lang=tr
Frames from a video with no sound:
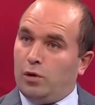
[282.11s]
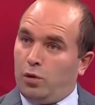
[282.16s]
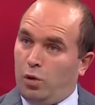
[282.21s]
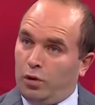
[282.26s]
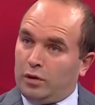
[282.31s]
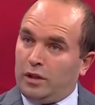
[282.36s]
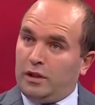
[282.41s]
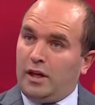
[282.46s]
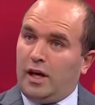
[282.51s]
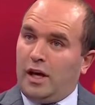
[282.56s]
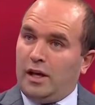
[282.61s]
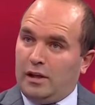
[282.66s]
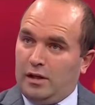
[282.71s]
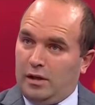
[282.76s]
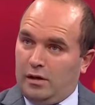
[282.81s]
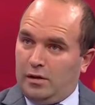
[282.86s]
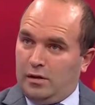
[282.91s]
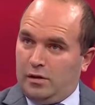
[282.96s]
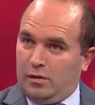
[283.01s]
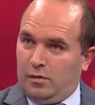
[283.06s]
Orada da aynı e,
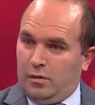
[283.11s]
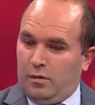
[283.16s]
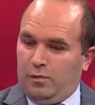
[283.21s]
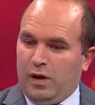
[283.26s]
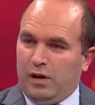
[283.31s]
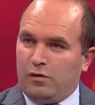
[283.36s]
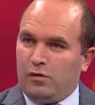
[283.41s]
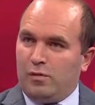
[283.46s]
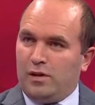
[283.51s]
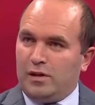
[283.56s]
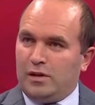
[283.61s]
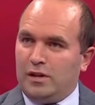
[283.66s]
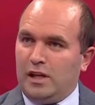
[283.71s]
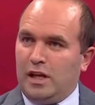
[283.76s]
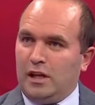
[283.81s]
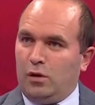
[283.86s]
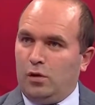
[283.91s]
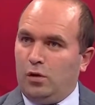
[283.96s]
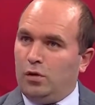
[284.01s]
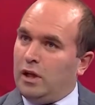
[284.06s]
performans
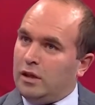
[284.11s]
sergiliyordu.